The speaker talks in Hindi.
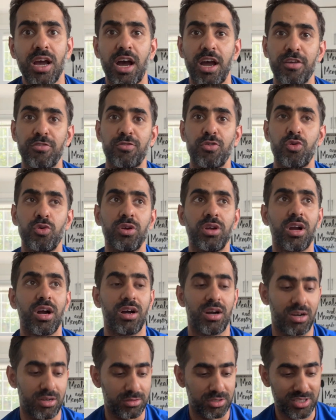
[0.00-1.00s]
आईफोन
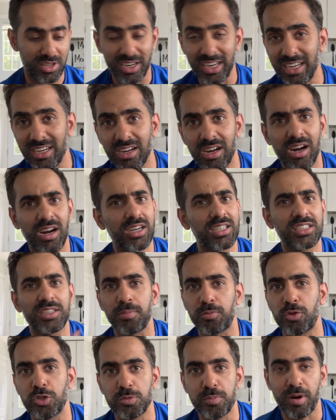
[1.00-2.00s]
का स्क्रीन गार्ड
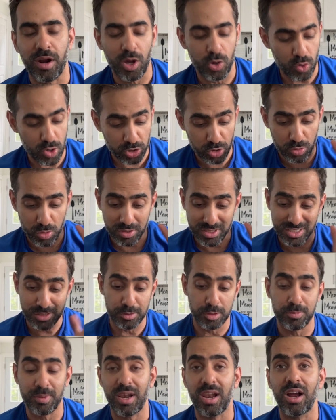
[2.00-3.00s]
सब कुछ पड़ा हुआ है तो मैं
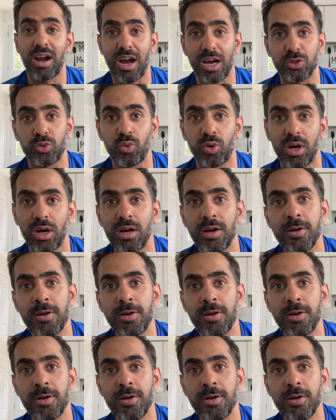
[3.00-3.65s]
इस पर लगा दूंगा